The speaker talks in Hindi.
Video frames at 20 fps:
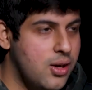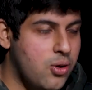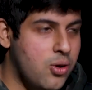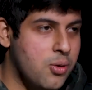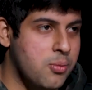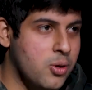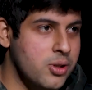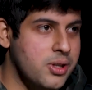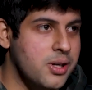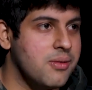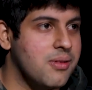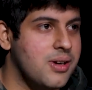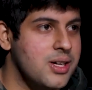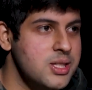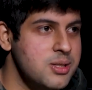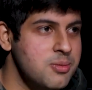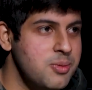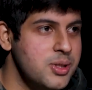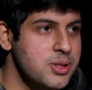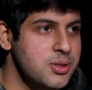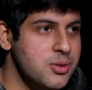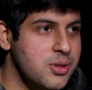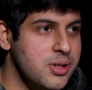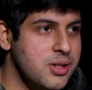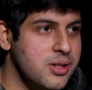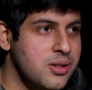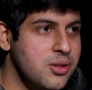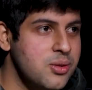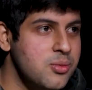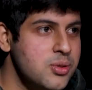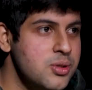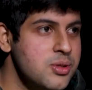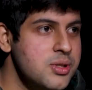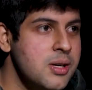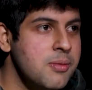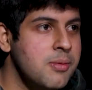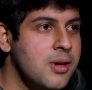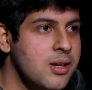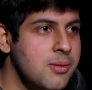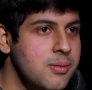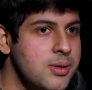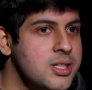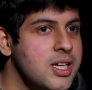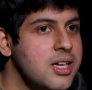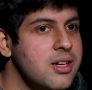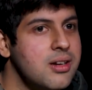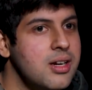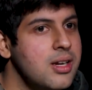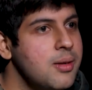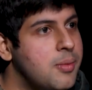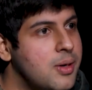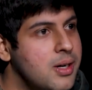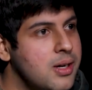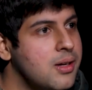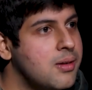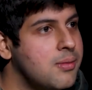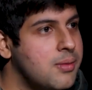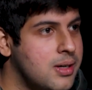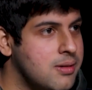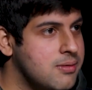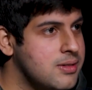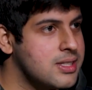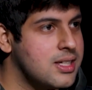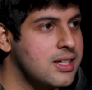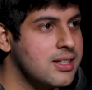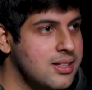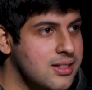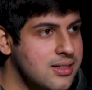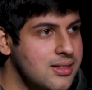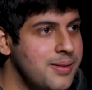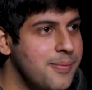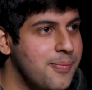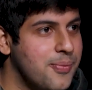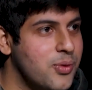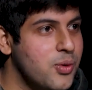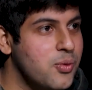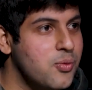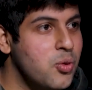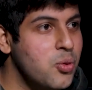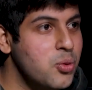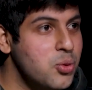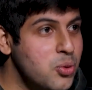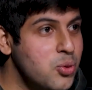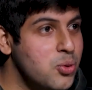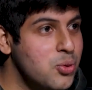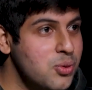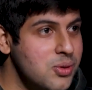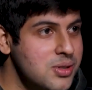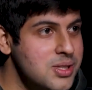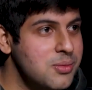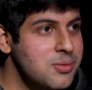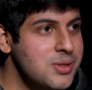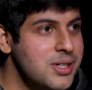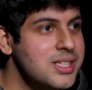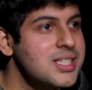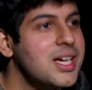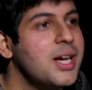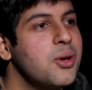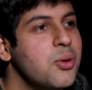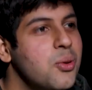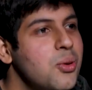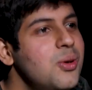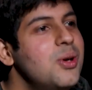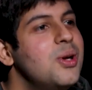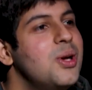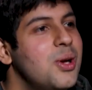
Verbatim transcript: और बहुत एडवांसमेंट्स हो रहे थे तो मुझे उसके बारे में जनरली पढ़ने में बड़ा मज़ा आता था तो वो दो सब्जेक्ट्स आई नो